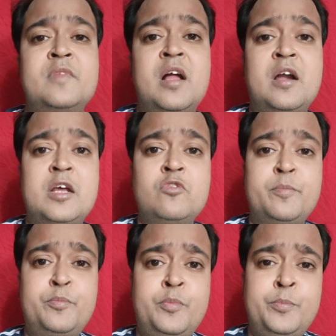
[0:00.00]
अगर वो
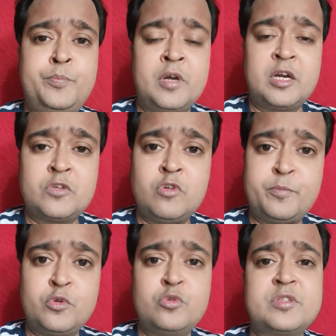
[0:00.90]
अगर वो
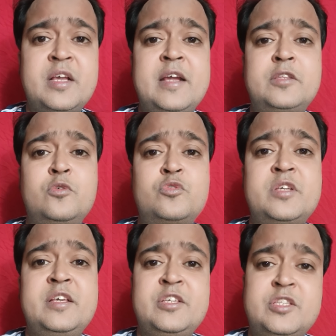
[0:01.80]
पुरुष है तो
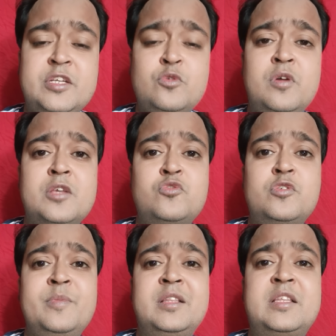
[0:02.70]
उसे स्त्रियों का सुख
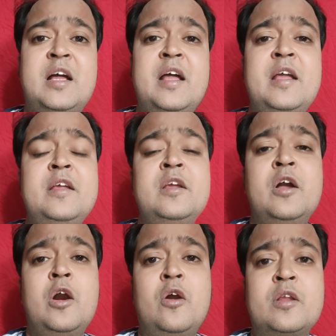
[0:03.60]
मिलता है
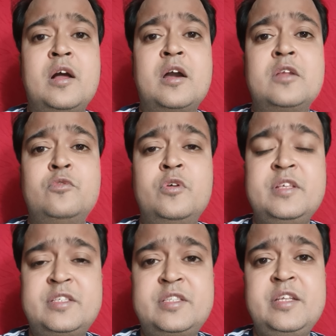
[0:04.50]
और अगर वो
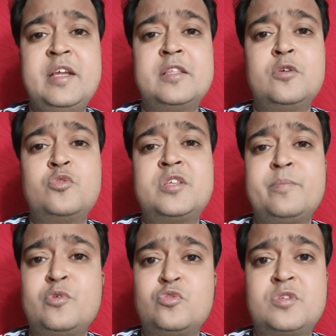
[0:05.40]
स्त्री है तो उसे
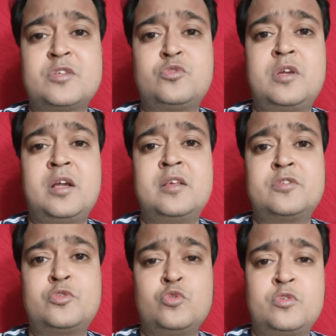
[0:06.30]
पुरुष का सुख का
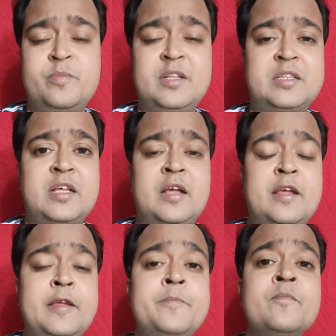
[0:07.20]
सुख मिलता
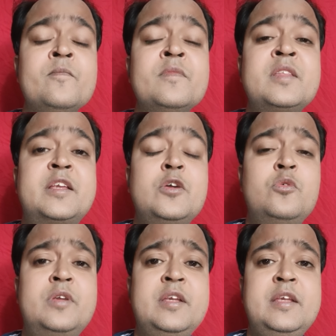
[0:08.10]
है
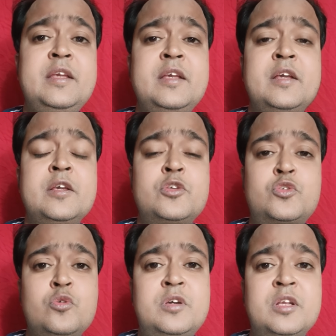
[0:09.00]
क्योंकि
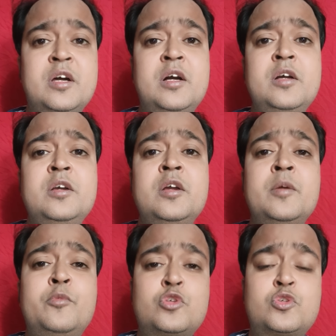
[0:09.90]
शुक्र
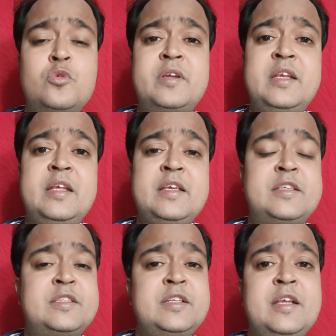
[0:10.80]
पुरुषों के लिए
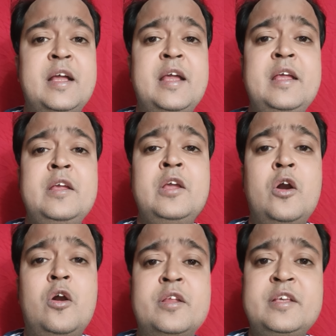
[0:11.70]
स्त्री है
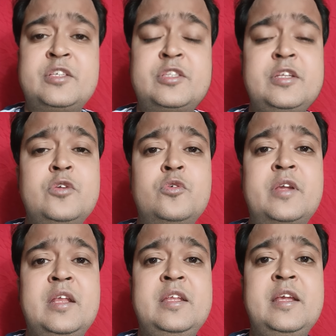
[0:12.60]
और स्त्रियों
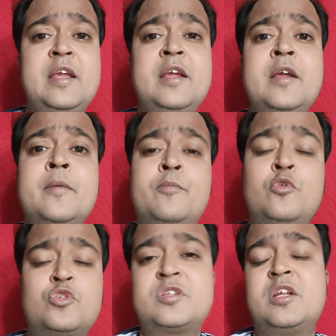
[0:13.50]
के लिए
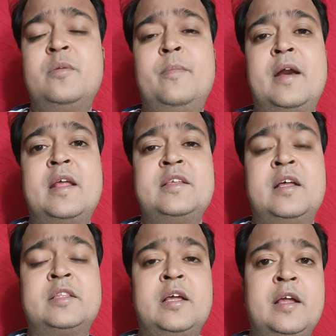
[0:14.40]
पुरुष ग्रह माना
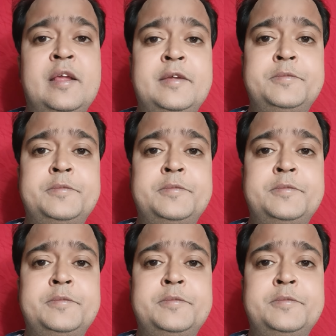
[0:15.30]
जाता है